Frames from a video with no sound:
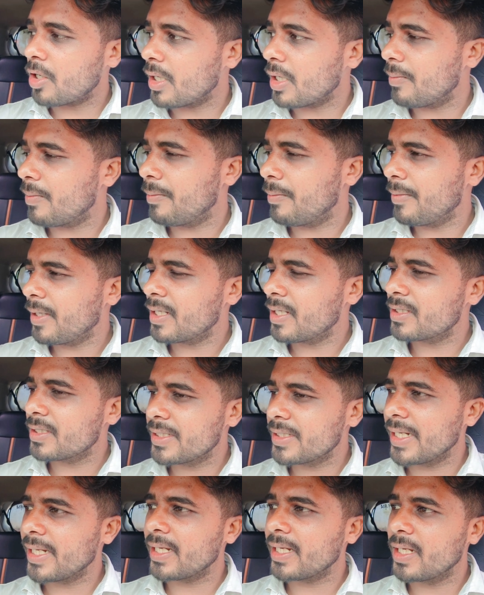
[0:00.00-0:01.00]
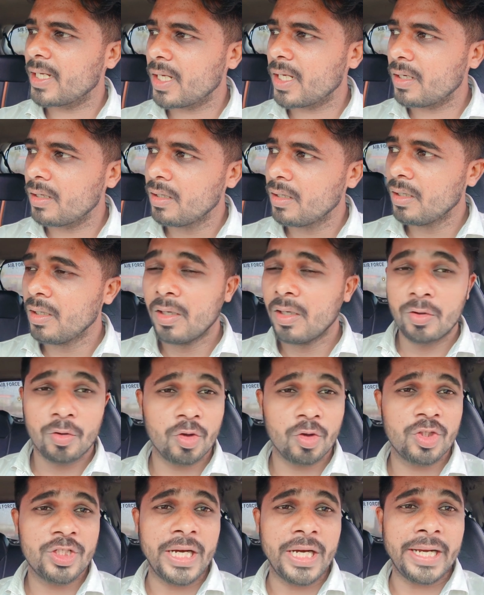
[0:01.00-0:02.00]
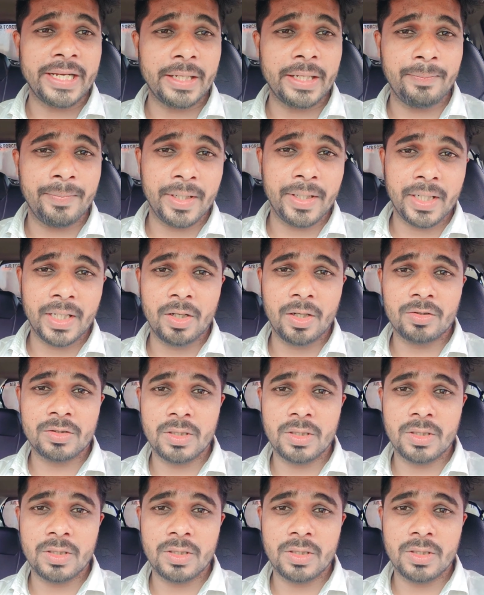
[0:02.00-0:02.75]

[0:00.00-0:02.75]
और अब हम यहाँ से जाएंगे घर कुछ खाएंगे पियेंगे